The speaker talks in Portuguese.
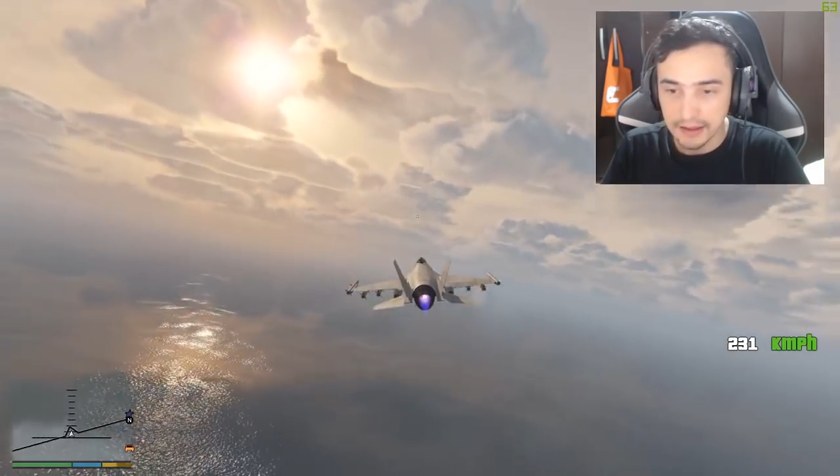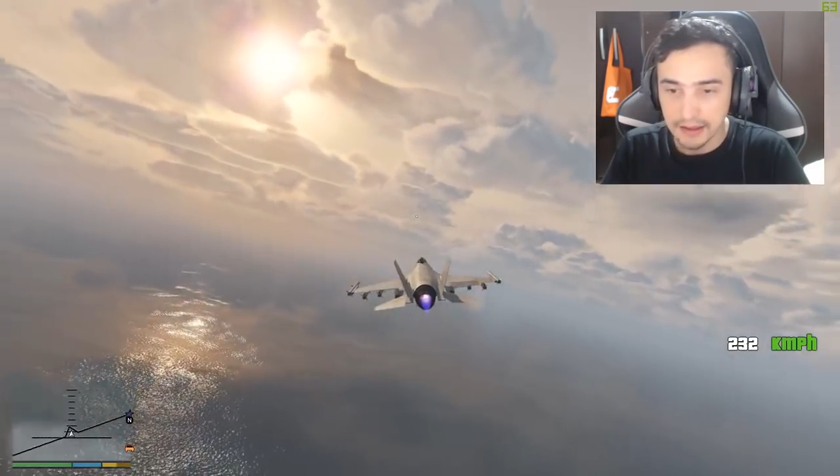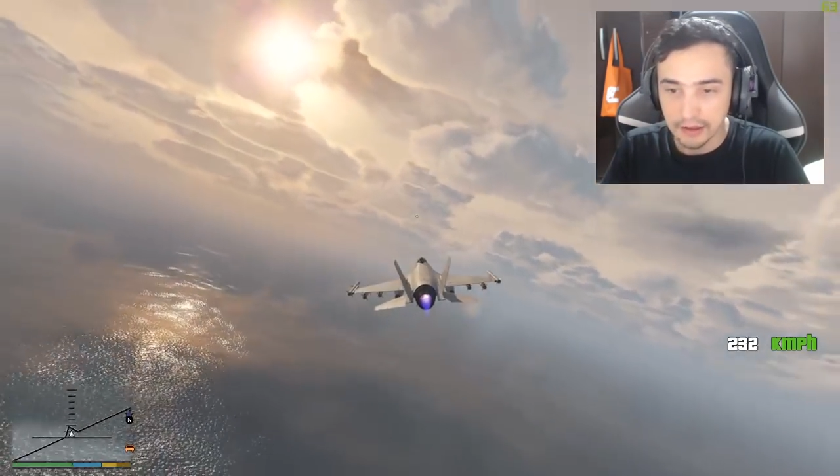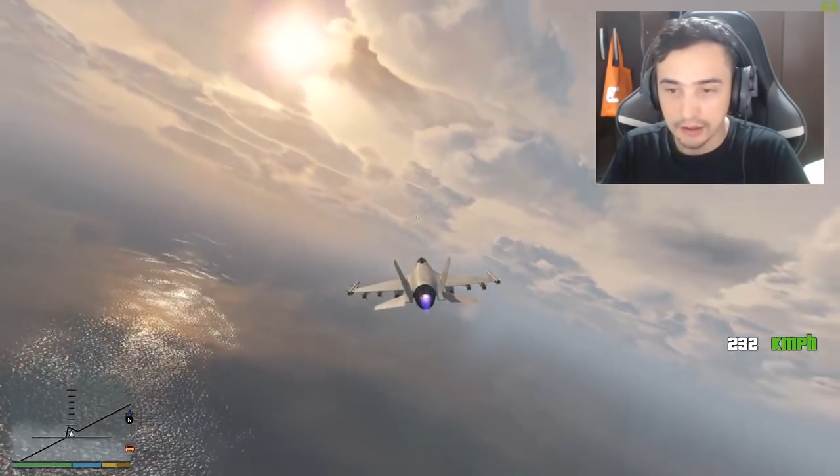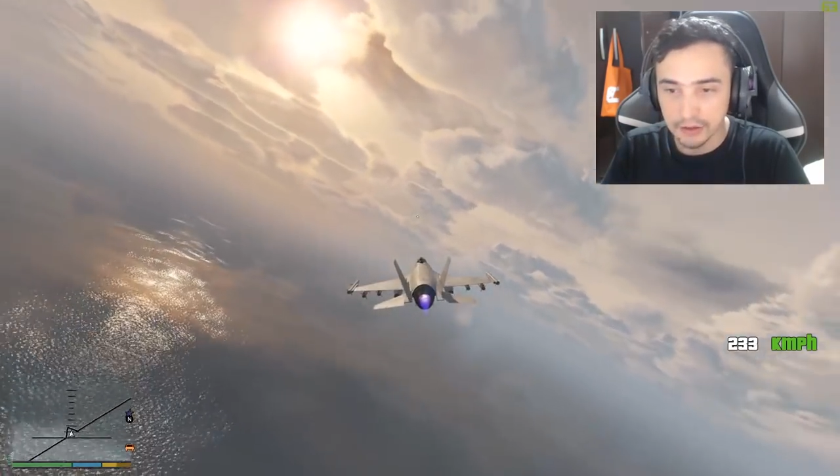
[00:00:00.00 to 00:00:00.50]

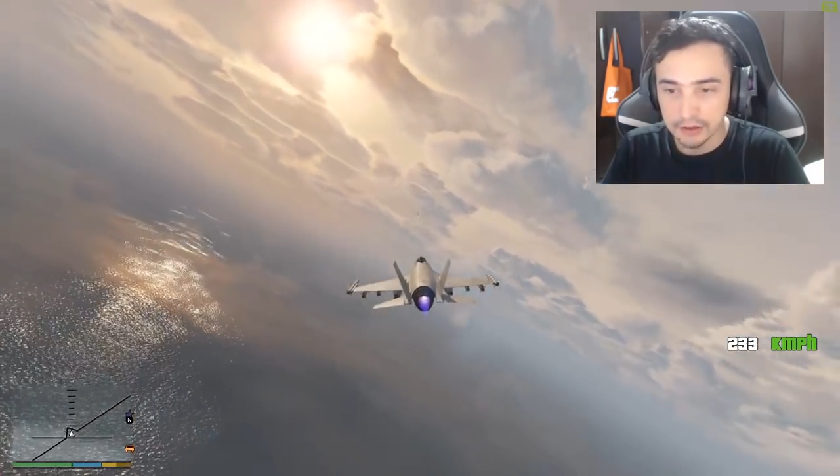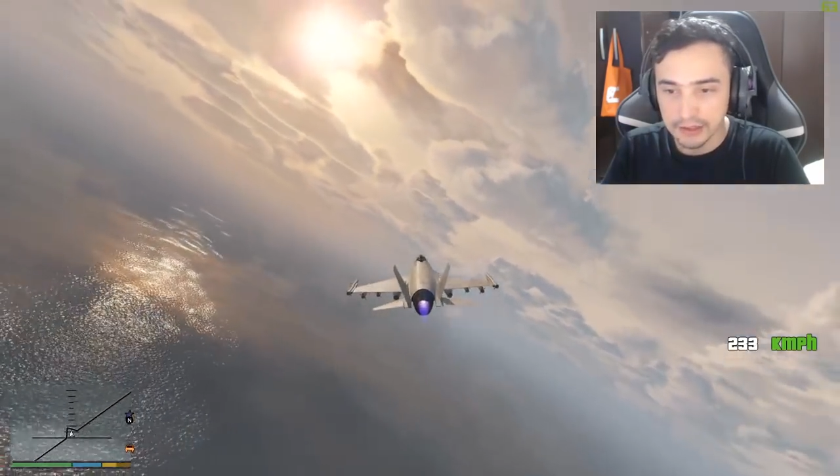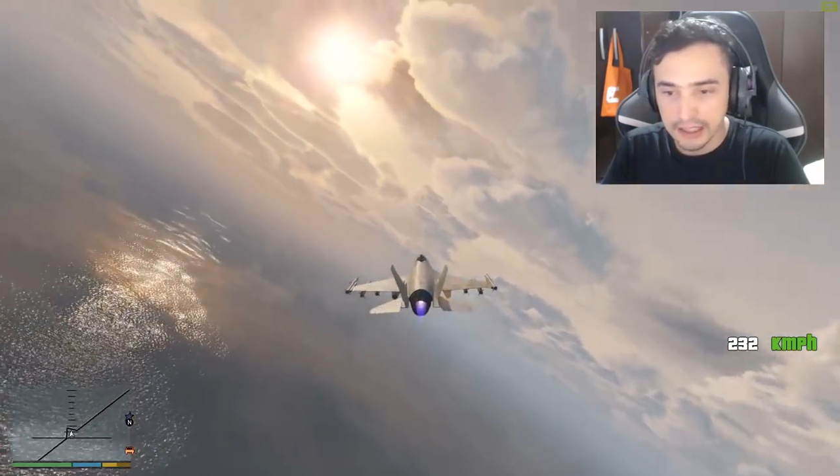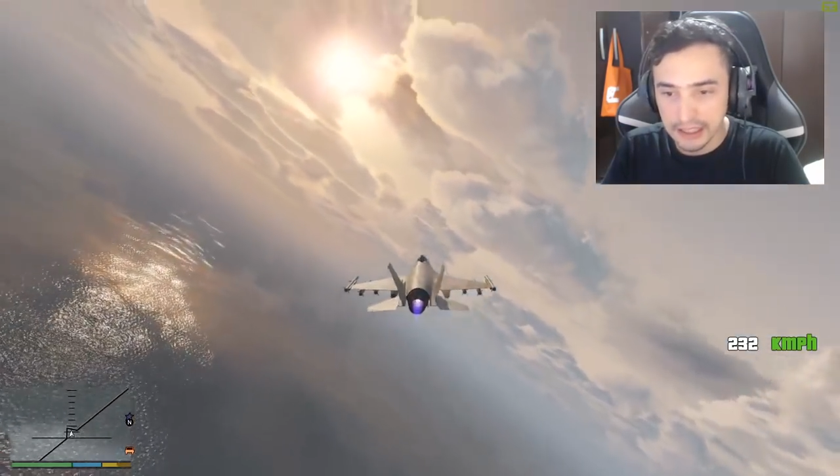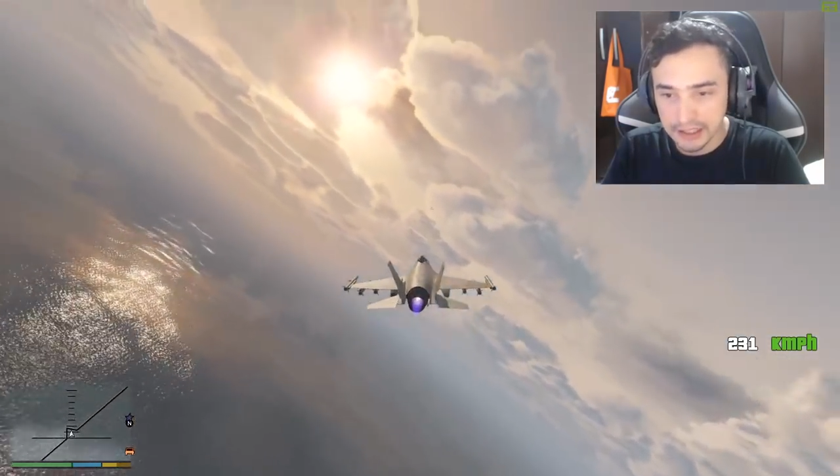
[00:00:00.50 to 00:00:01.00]
Agora eu tô com o
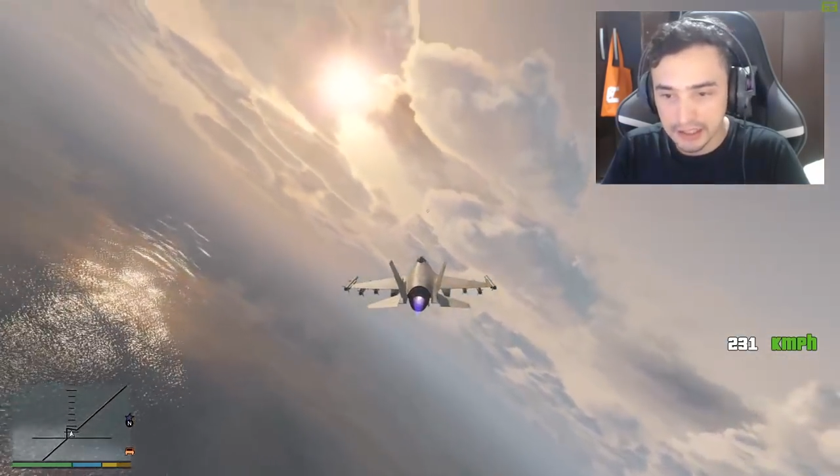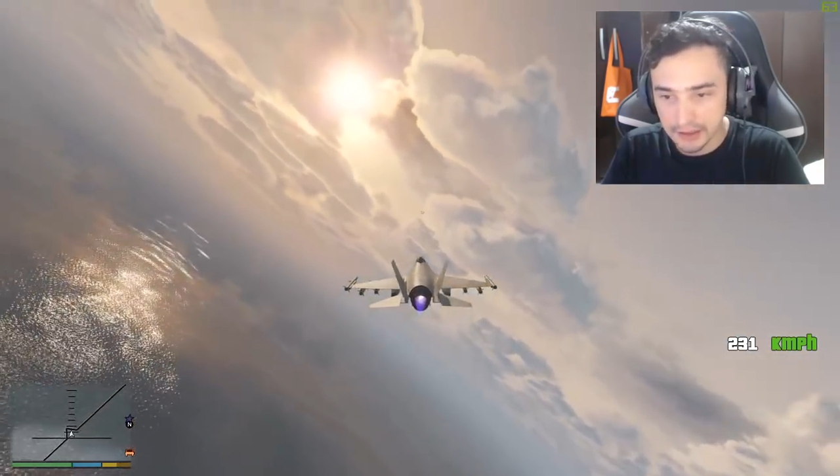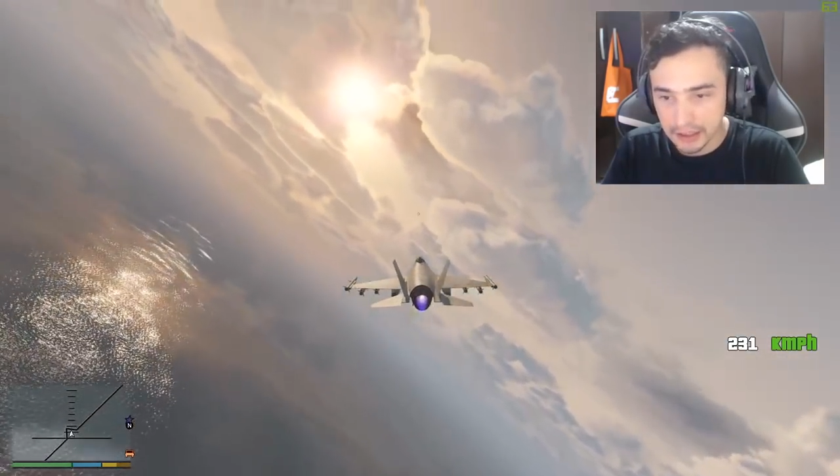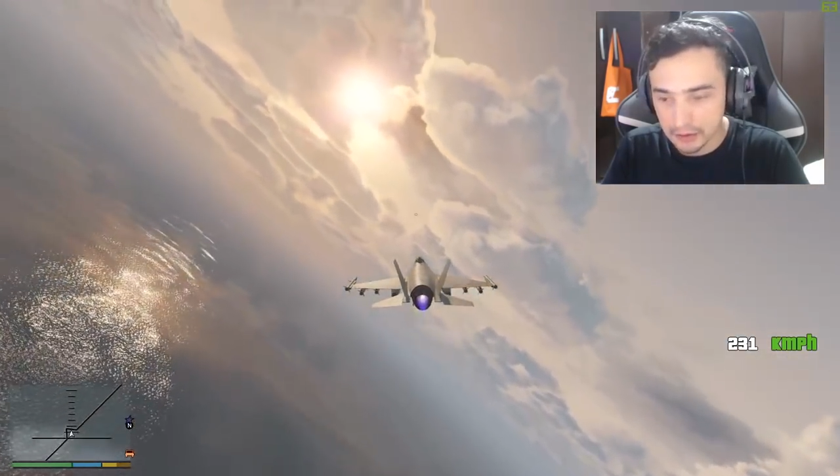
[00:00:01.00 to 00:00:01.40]
tecladinho aqui